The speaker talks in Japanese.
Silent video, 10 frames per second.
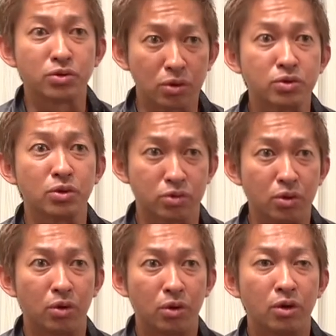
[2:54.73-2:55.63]
そうそうそ
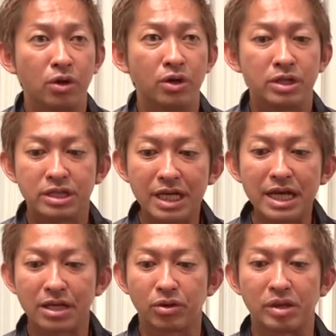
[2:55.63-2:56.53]
う、じゃ
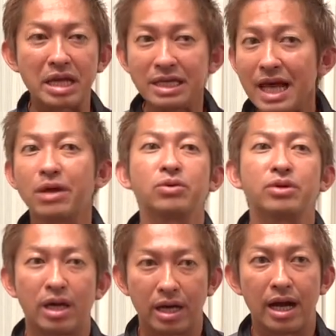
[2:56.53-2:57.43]
ないとできないこと
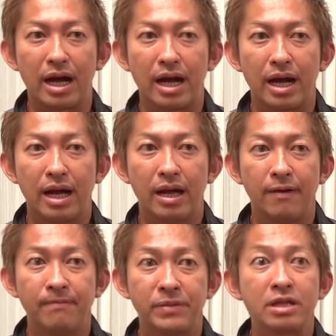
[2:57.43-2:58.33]
だからその
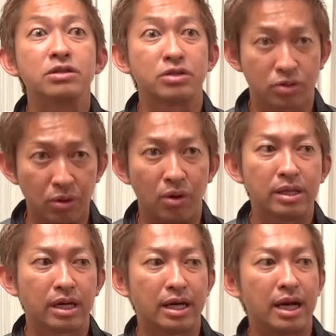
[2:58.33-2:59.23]
先のこと、そう
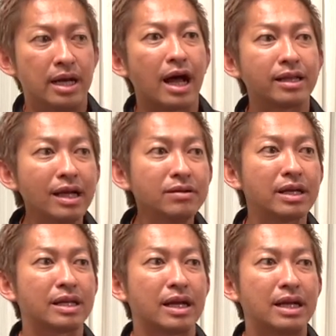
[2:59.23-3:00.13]
だから当たる
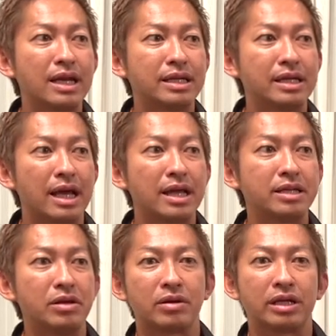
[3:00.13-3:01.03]
当たらないで悩ん
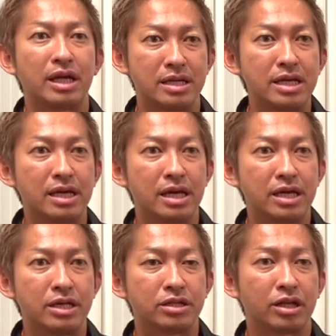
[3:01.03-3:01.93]
でる方に、
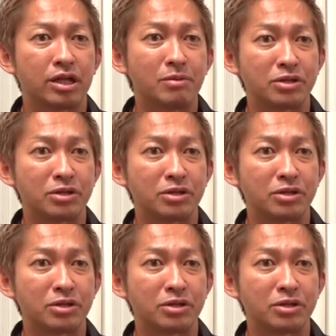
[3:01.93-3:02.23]
例えば